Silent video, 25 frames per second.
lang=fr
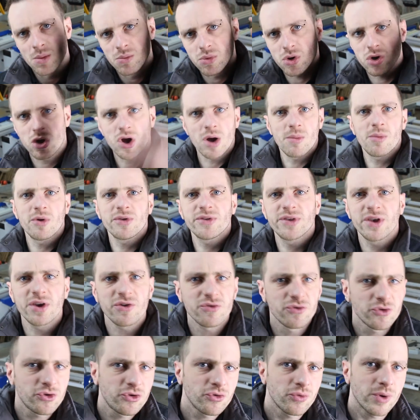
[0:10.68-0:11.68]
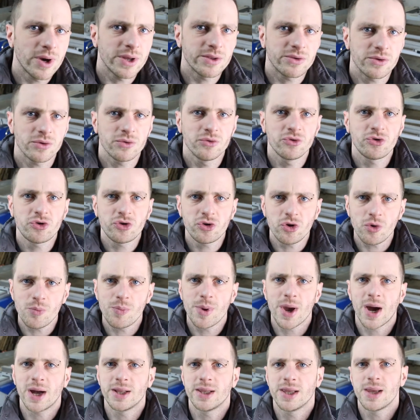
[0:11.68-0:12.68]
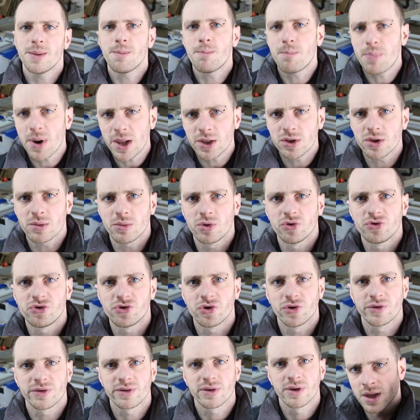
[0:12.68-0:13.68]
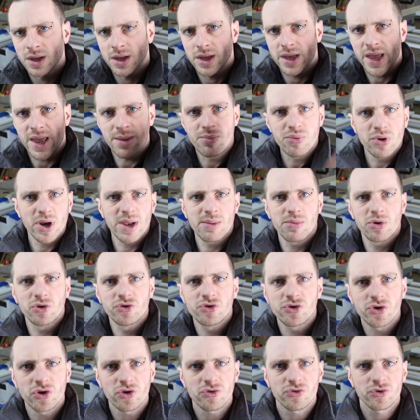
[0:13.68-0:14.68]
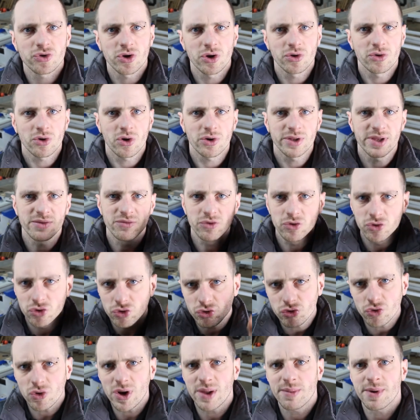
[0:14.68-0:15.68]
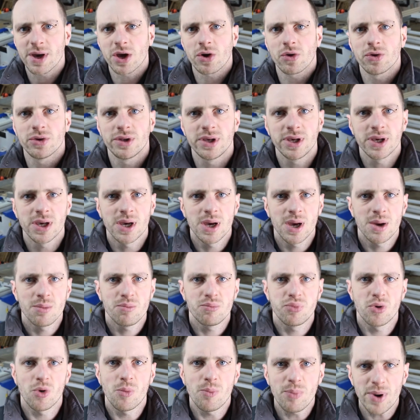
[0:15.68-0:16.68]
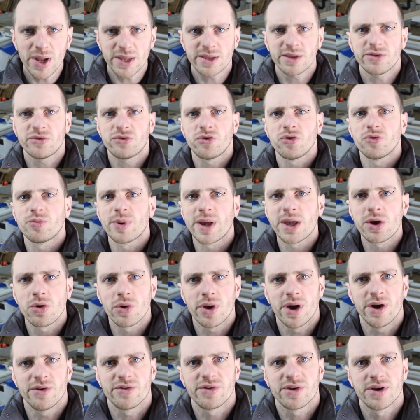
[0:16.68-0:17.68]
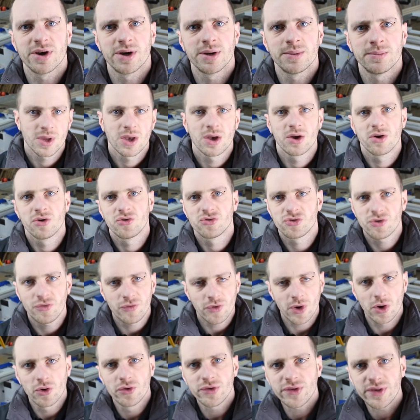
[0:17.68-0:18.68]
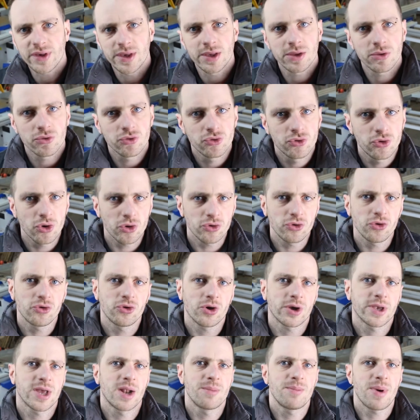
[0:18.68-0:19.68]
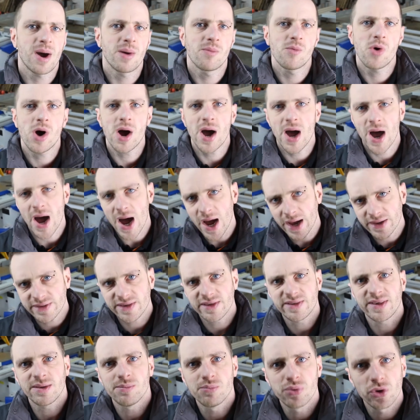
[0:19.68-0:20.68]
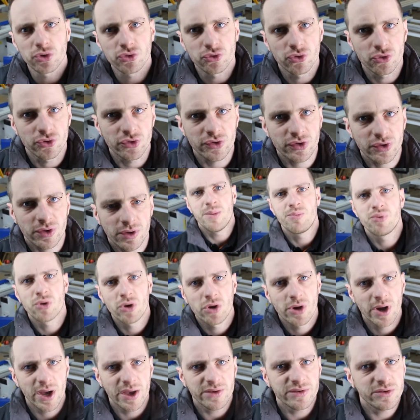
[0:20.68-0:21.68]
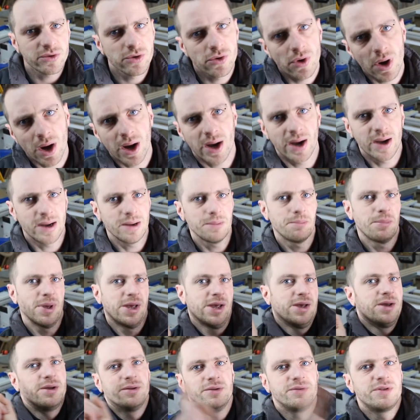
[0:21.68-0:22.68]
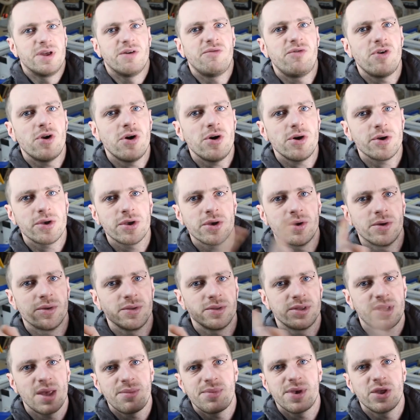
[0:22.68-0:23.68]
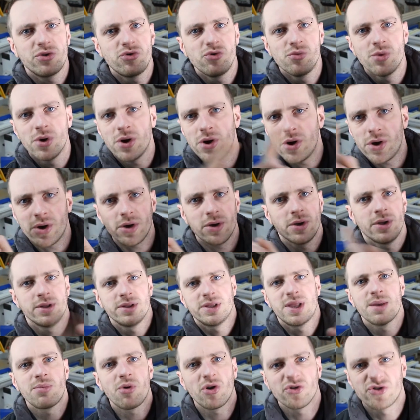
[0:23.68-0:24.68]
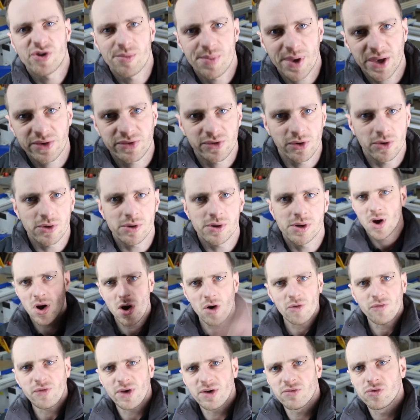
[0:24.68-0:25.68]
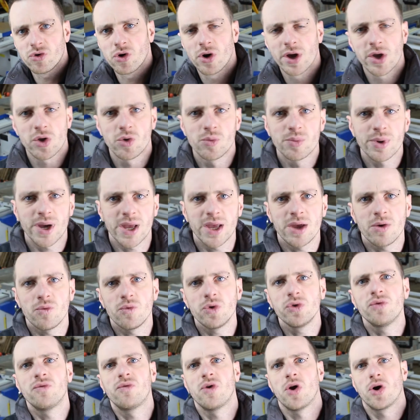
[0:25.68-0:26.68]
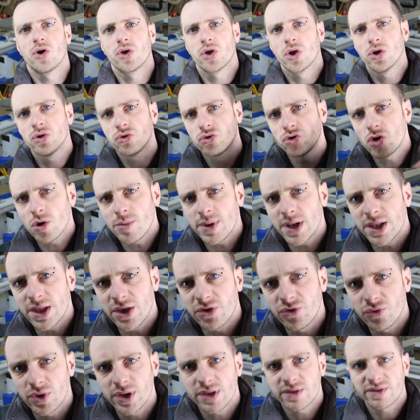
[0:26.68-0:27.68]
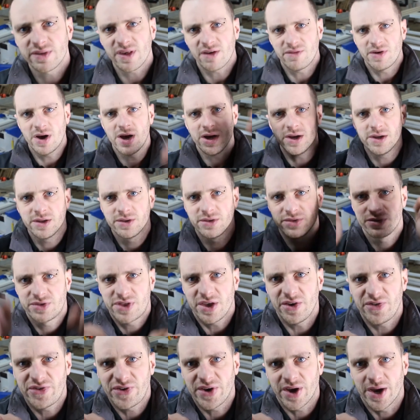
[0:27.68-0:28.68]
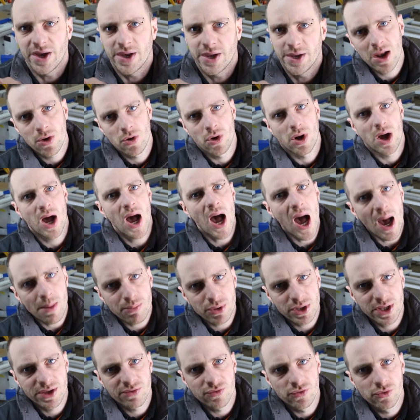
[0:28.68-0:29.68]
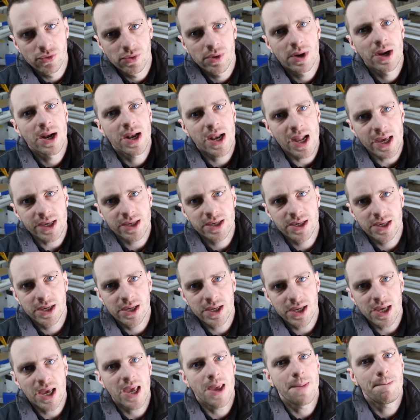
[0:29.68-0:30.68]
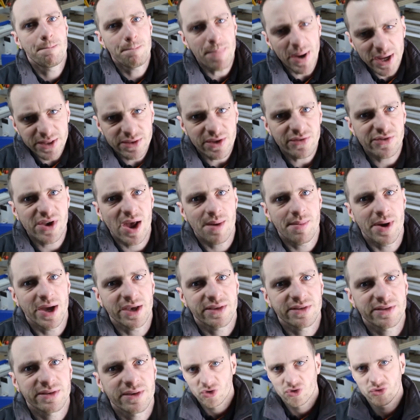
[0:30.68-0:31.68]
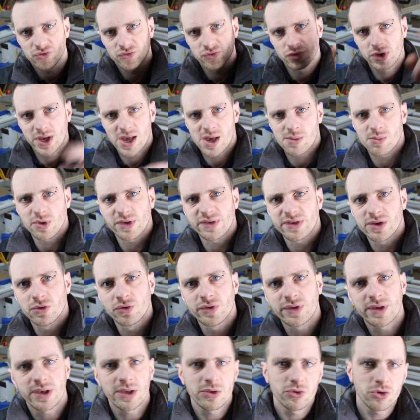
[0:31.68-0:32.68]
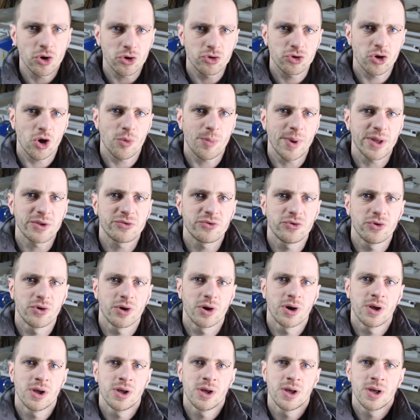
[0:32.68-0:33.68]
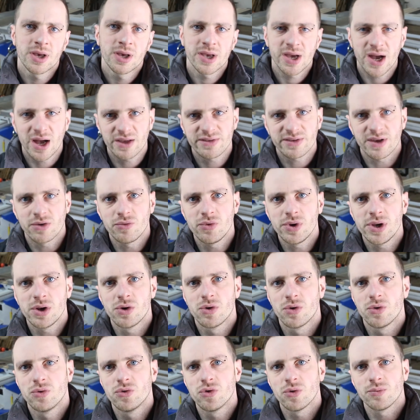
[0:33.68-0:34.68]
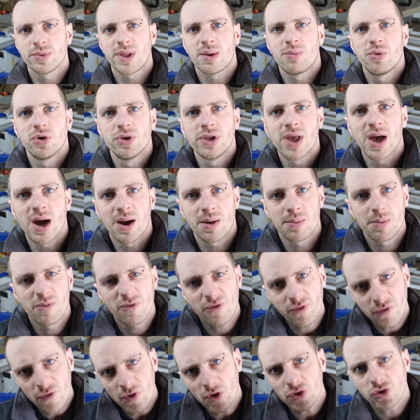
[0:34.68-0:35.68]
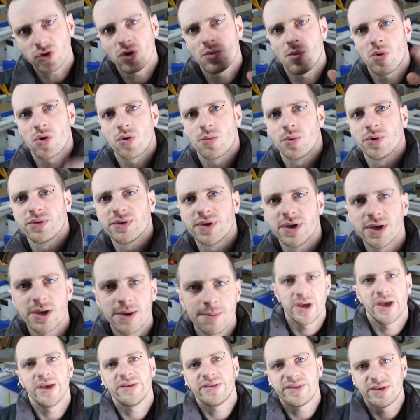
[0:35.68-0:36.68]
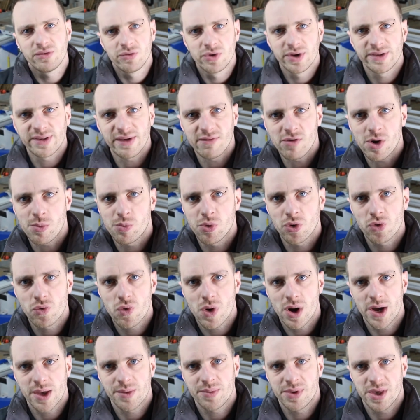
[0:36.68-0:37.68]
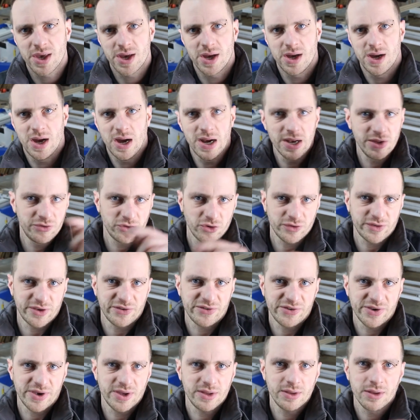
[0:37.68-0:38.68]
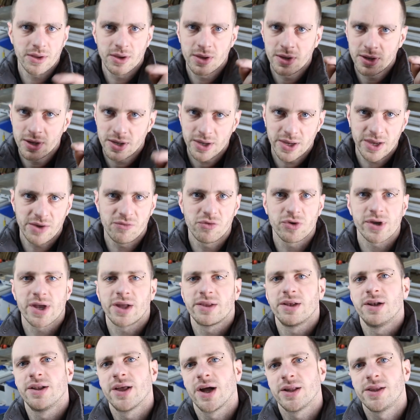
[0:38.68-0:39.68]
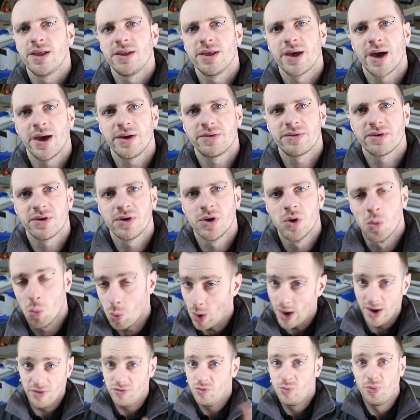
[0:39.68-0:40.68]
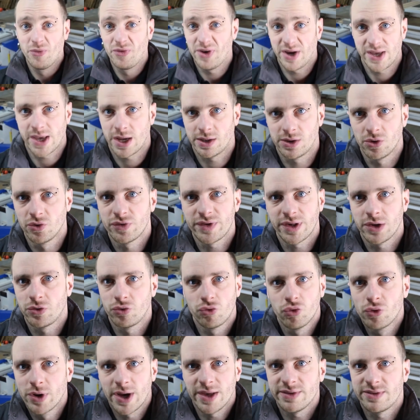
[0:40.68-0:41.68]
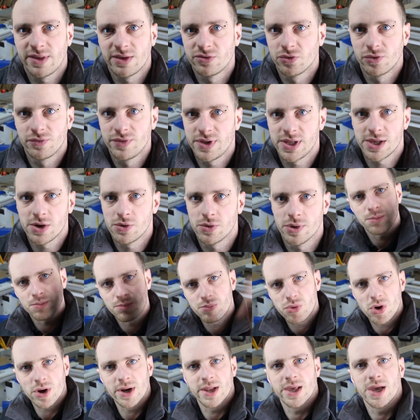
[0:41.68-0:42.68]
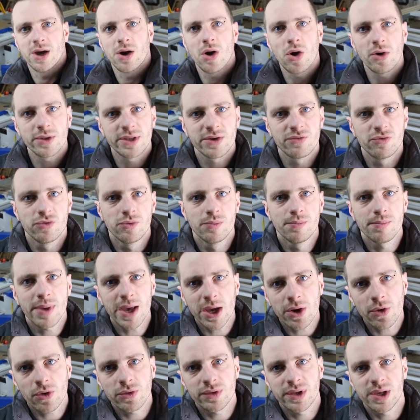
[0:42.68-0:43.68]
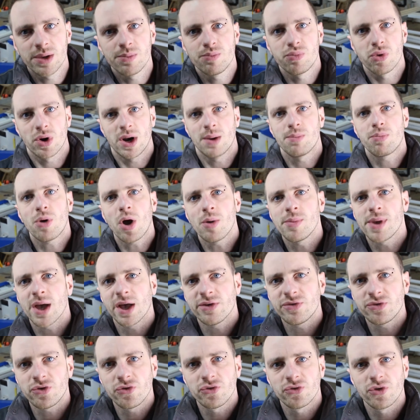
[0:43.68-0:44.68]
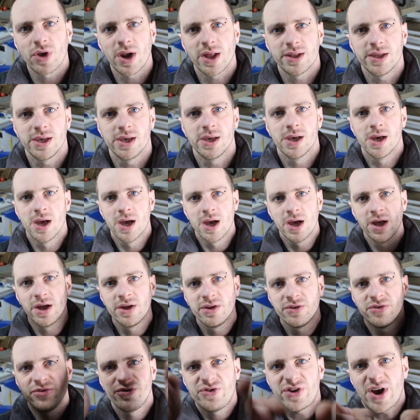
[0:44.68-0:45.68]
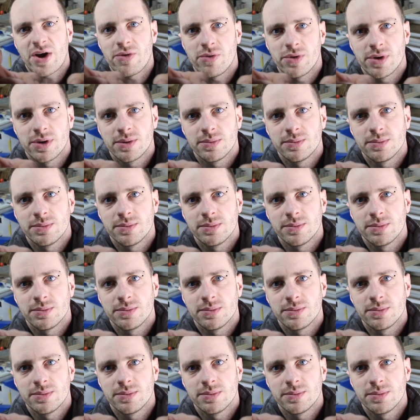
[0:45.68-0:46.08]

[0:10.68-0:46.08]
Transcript: Pour commencer, je vous souhaite une super année pleine de bonnes choses. Et pour les bonnes choses, je vous donne rendez-vous tous les mercredis pour plein d'astuces bricolage. Je ferai aussi deux tutoriels par mois accessibles pour tous. Et pour le reste, il y aura ben, des vlogs, des billets d'humeur, des projets perso. Enfin, vous l'aurez compris, Woodvlog 2018, ça va déchiré. Alors, abonnez-vous, likez, partagez un max. Je voudrais remercier aussi Docteur Peinture. Grâce à lui, le nombre d'abonnés a fortement augmenté. Et si vous voulez savoir pourquoi, eh bien, allez sur sa chaîne et vous regardez le dernier direct. Bon, bah, vous pouvez regarder aussi tout le reste des autres vidéos. Bon allez, rendez-vous mercredi pour la première astuce de l'année. Ciao